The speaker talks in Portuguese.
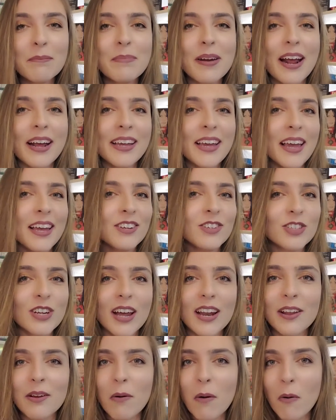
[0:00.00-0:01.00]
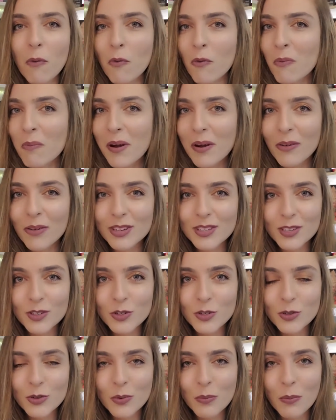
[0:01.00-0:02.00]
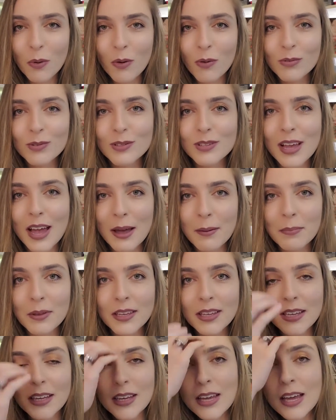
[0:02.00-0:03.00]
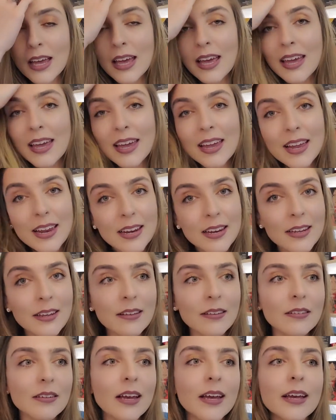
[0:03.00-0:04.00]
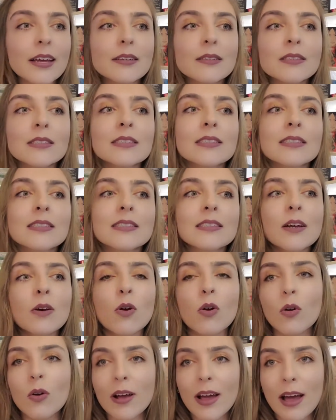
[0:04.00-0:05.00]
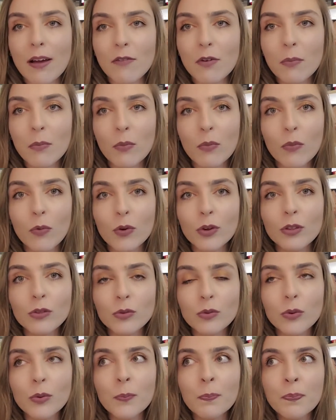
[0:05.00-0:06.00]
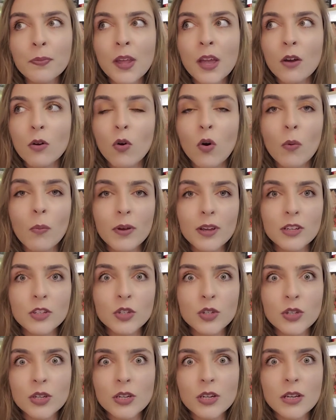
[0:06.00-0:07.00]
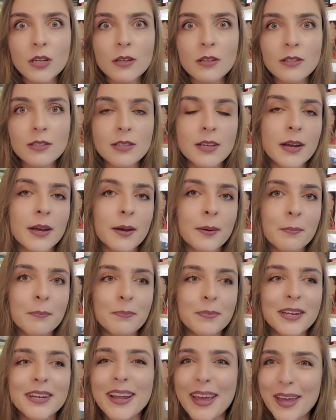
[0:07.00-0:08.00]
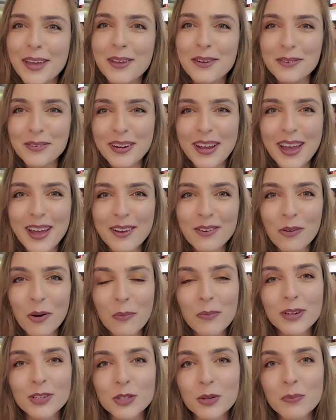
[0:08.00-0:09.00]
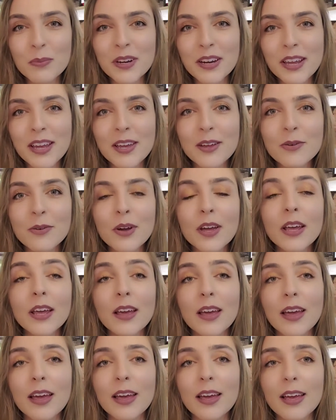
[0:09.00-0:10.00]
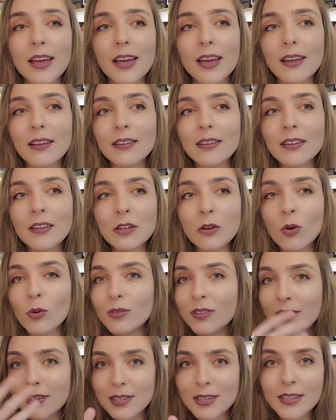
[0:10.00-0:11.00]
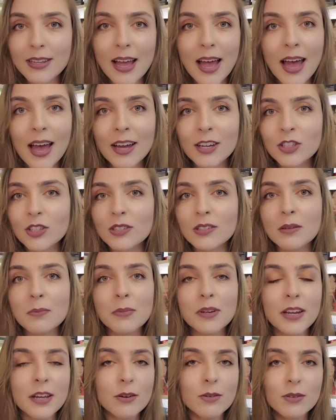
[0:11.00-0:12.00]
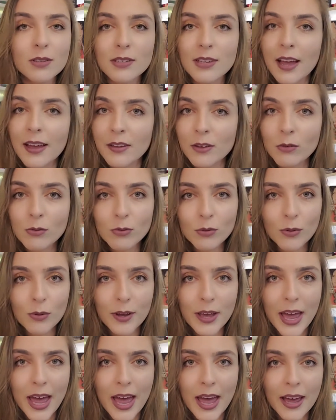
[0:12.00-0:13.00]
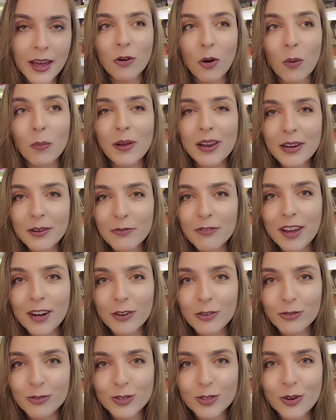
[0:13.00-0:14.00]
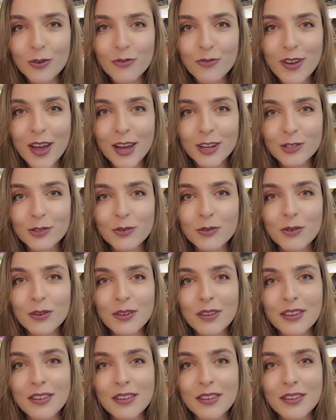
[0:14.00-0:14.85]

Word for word: Para quem já leu alguma coisa de Drummond, sabe que ele é, se colocava muito como este ser mineiro, né? Como este mineiro é, em outra cidade, esse mineiro que saiu do lugar, como ele fala no seu verso.